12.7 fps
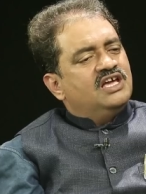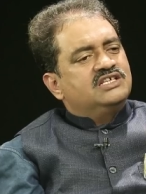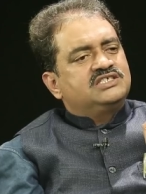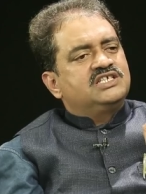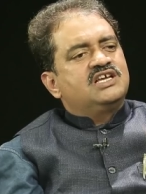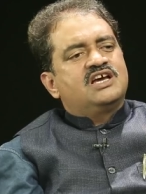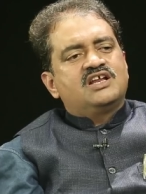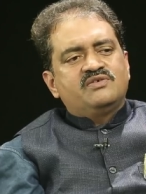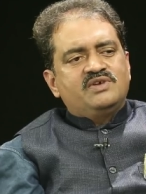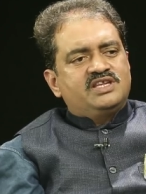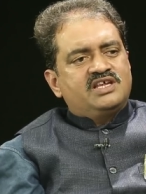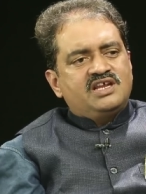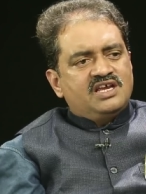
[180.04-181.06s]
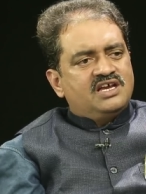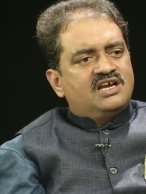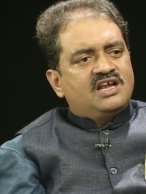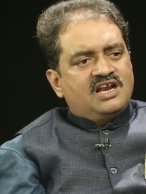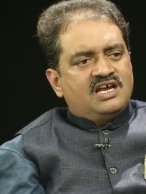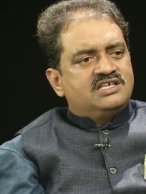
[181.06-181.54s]
కేసీఆర్
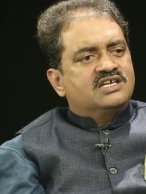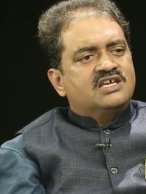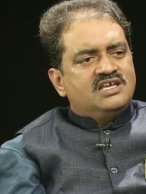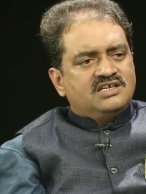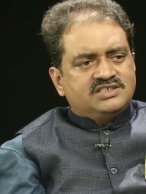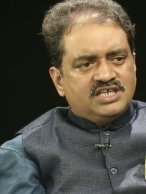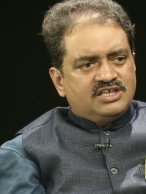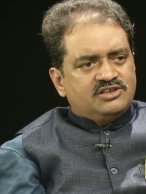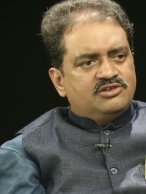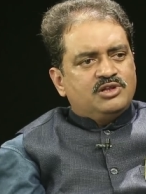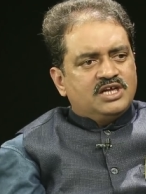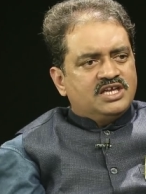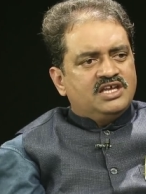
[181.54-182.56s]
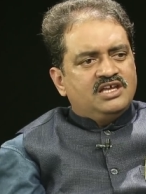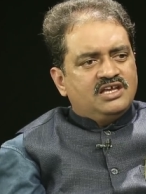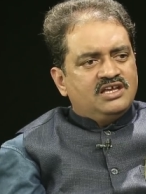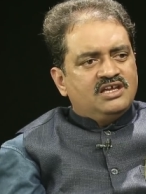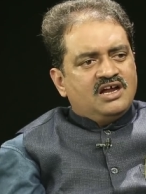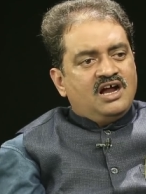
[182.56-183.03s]
వ్యతిరేక రాజకీయ శక్తులకి
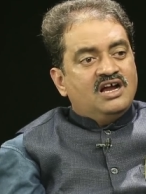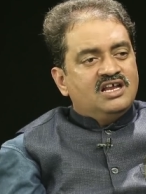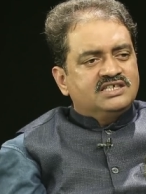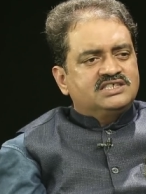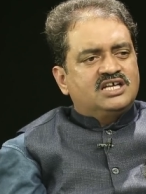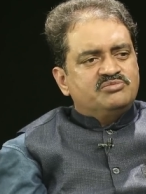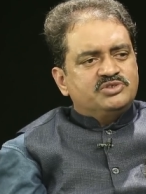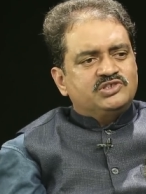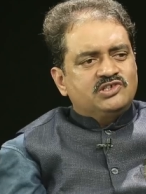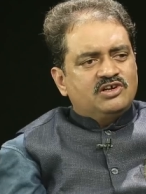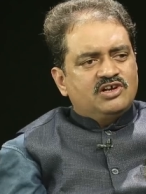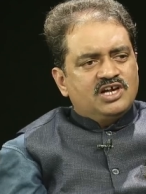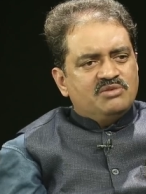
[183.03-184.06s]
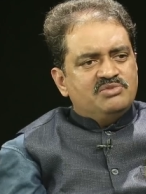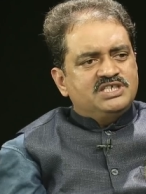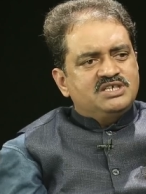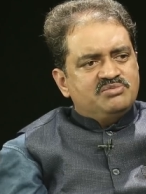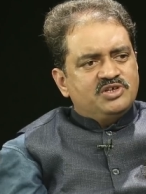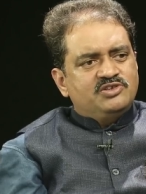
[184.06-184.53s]
కాంగ్రెస్ కనిపిస్తున్నట్టుగా
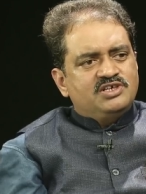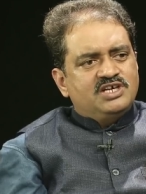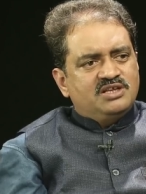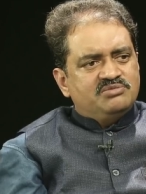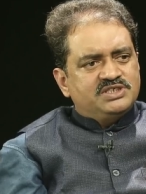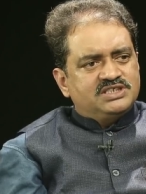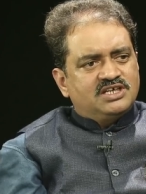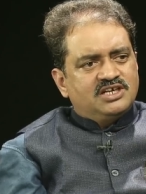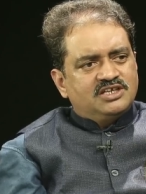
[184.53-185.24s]
బీజేపీ ఎందుకు కనిపించింది